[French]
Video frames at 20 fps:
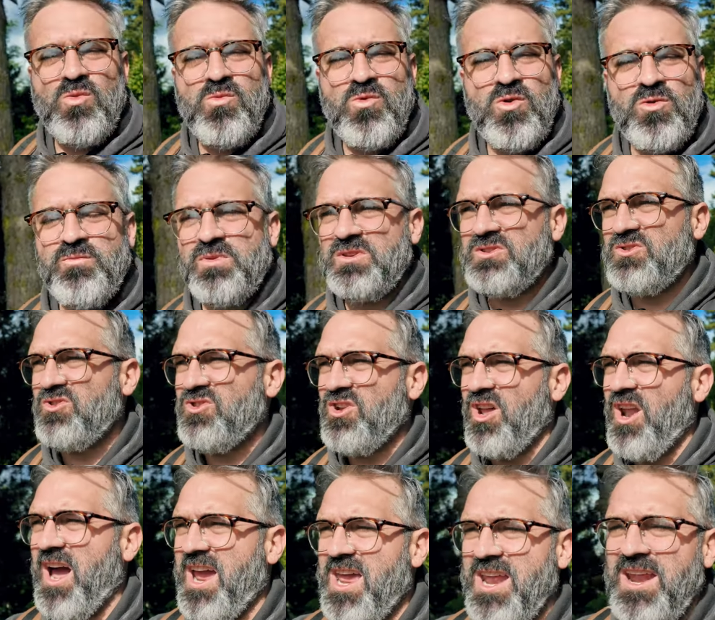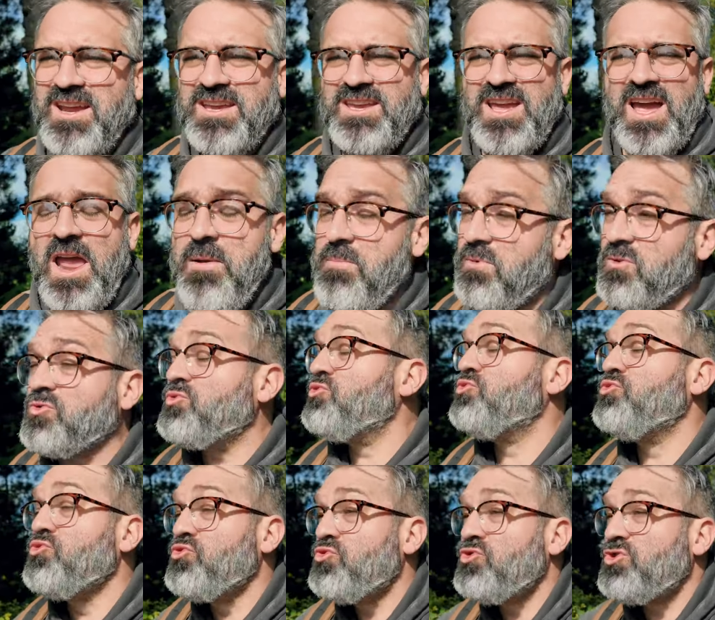au monde parce que tu t'en as rien à carrer, parce
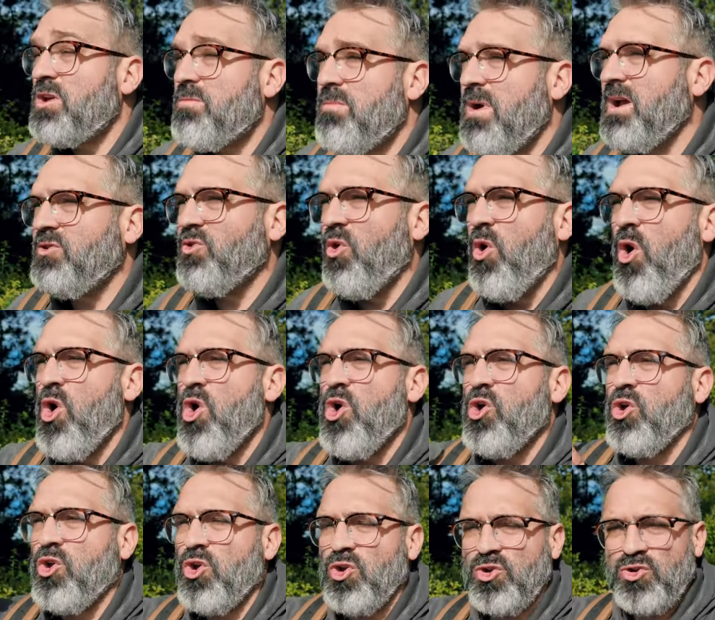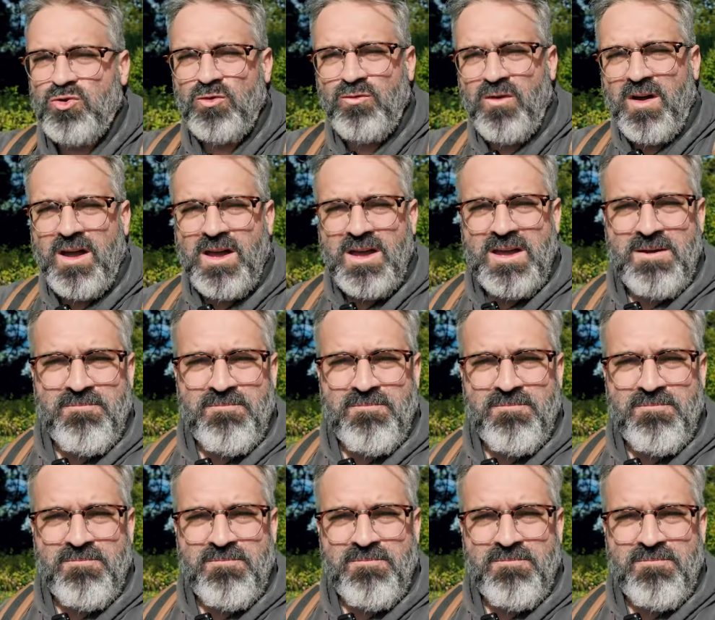que c'est juste un McDo que tu vas